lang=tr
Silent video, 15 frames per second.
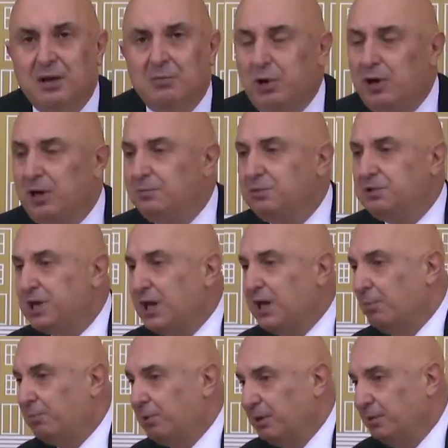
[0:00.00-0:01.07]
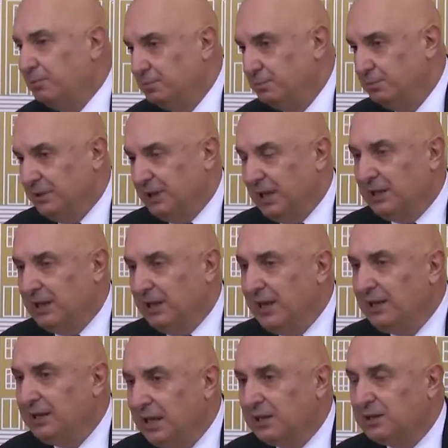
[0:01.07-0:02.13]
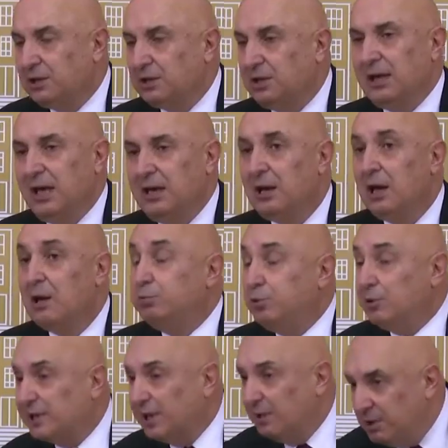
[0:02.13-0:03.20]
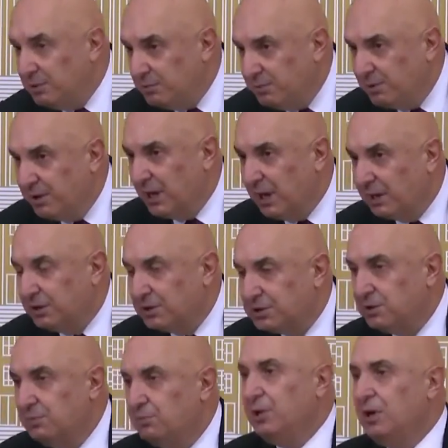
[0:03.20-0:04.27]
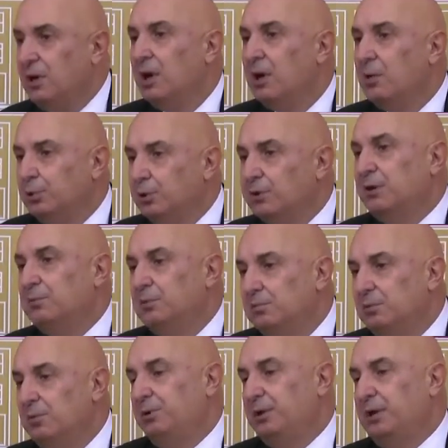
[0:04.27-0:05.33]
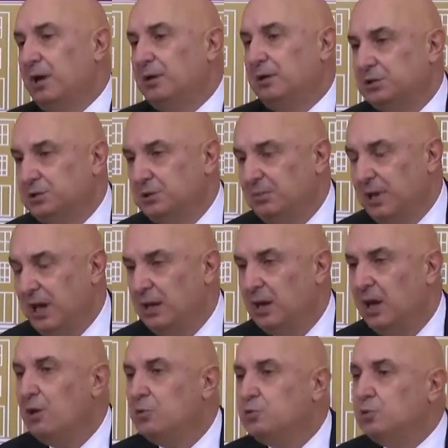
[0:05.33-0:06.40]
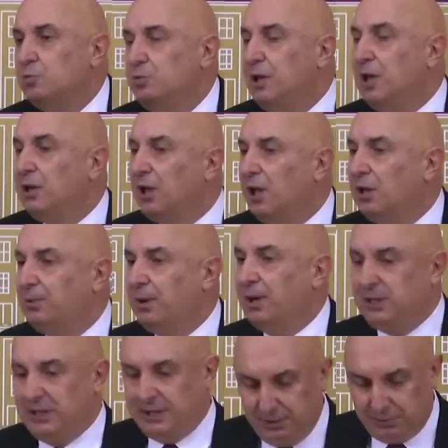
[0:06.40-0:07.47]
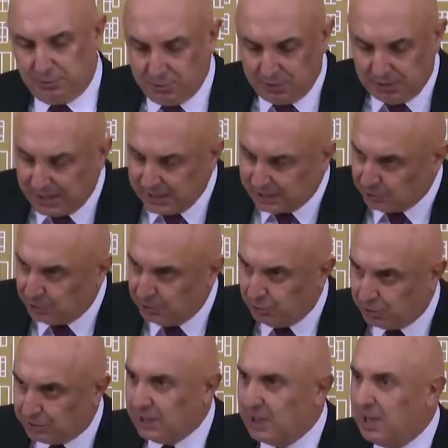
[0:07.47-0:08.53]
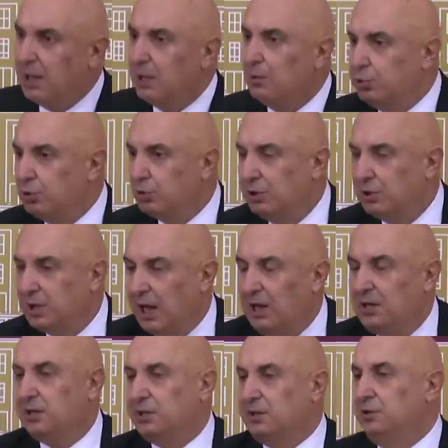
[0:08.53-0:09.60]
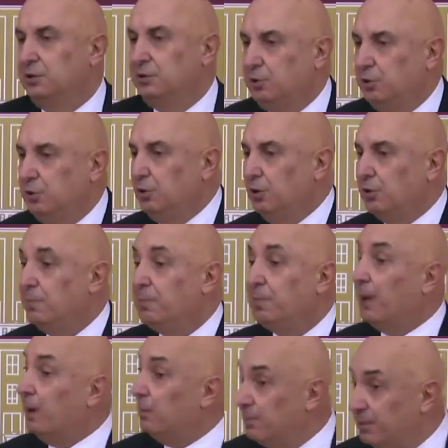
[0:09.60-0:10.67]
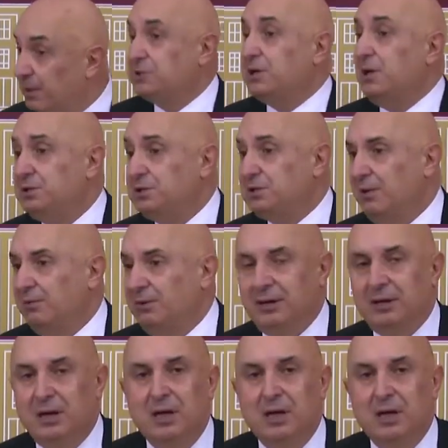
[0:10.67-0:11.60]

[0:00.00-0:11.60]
Böyle bir şey yapalım dediler, getirdiler. Bu samimi bir yaklaşım mı? Bu samimi bir yaklaşım değil. Cumhuriyet Halk Partisi dün ne söylüyorsa bugün de aynısını söylüyor. Ama başka bir şey var.